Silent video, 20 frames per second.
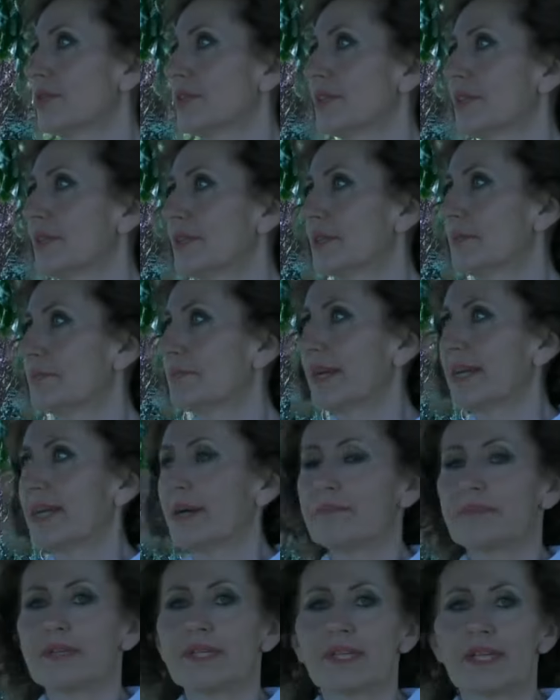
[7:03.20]
eh, eh, per
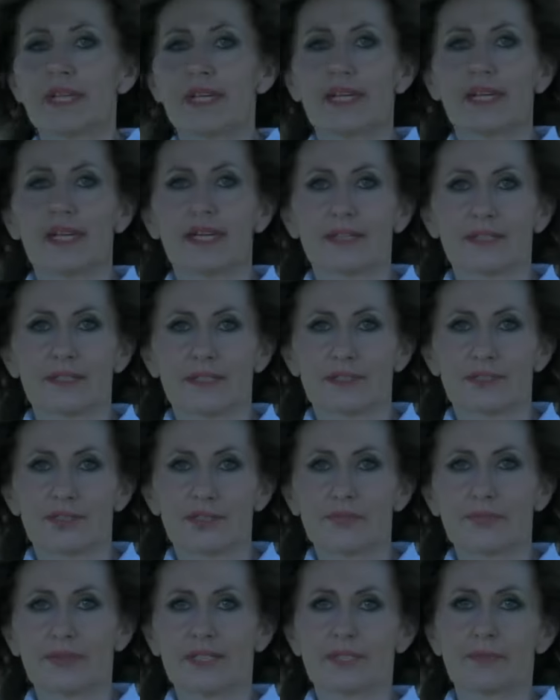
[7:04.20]
capire,
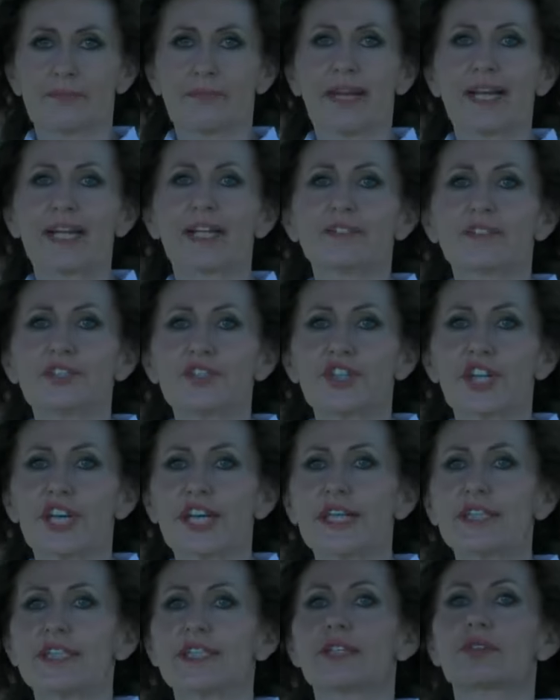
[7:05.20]
insomma si parla di
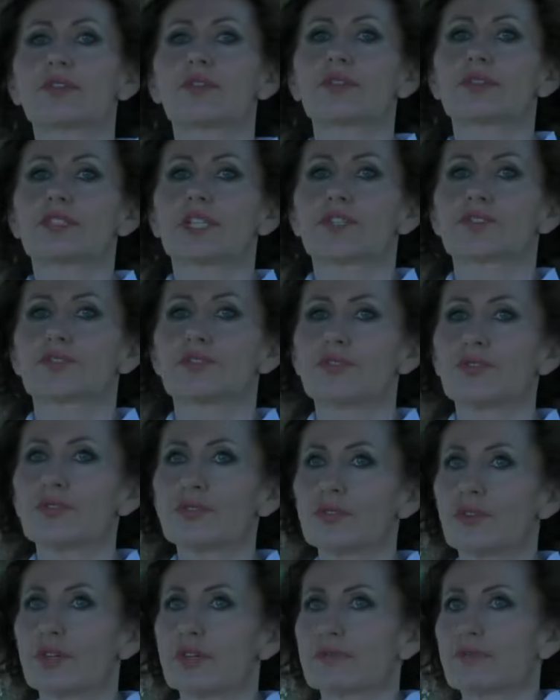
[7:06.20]
geni, cosa
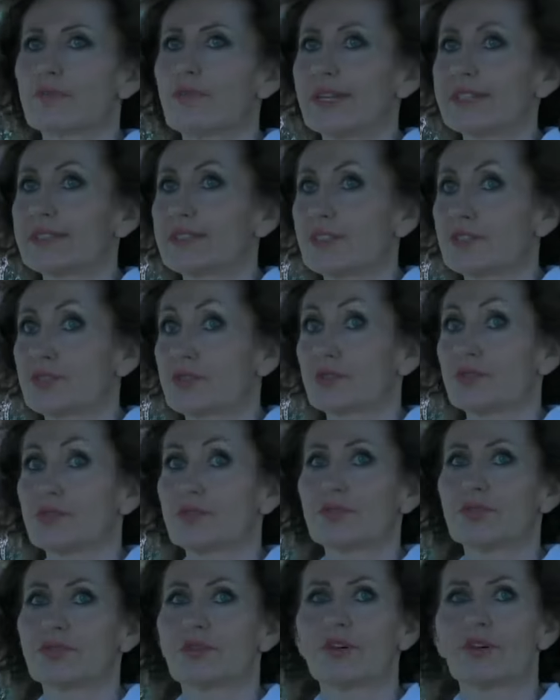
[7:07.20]
sono, quanti
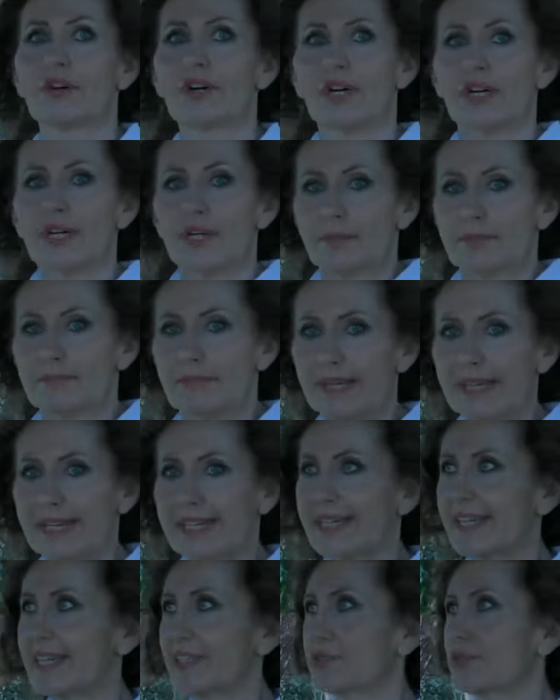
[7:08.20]
sono,
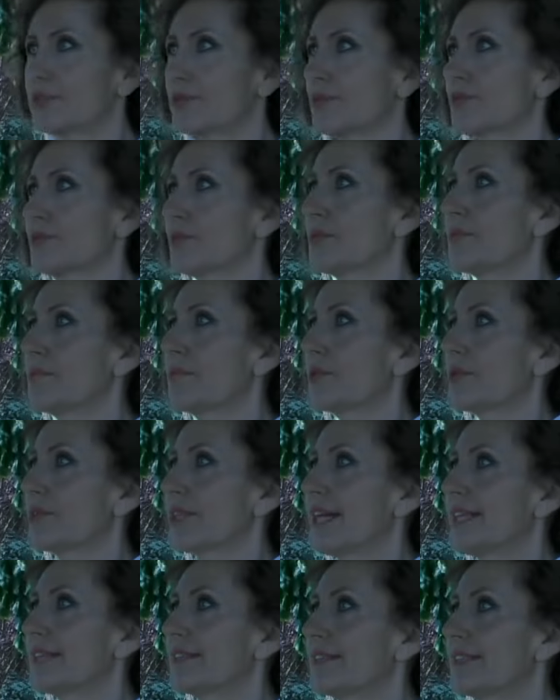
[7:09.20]
perché sono
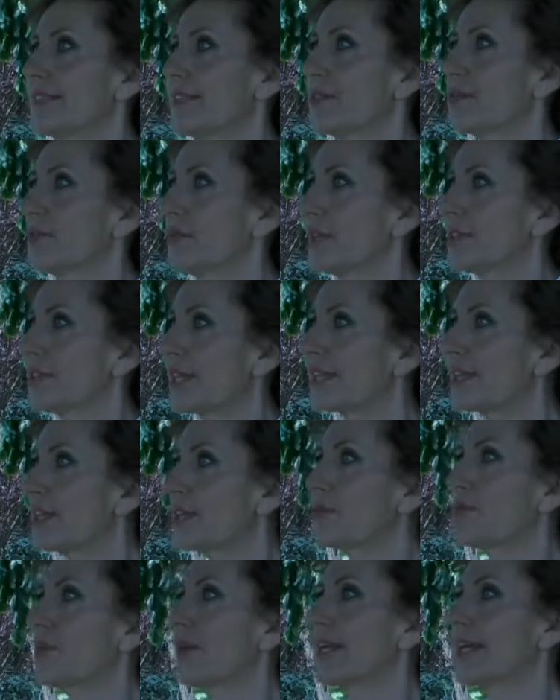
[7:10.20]
importanti in quel,
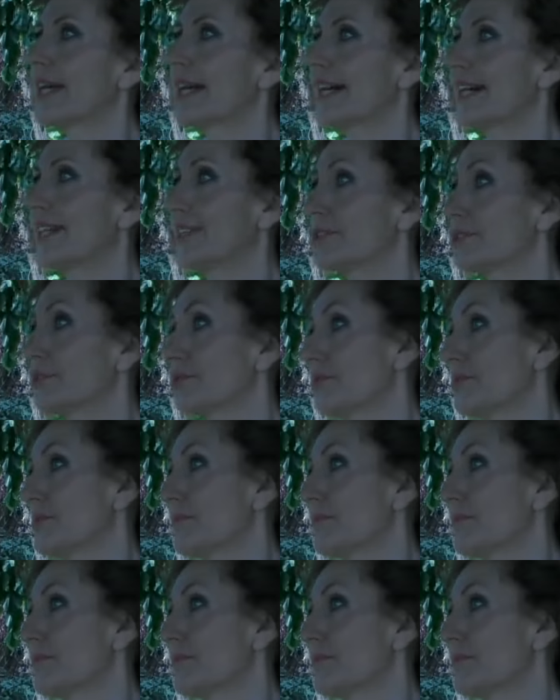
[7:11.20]
in quel caso.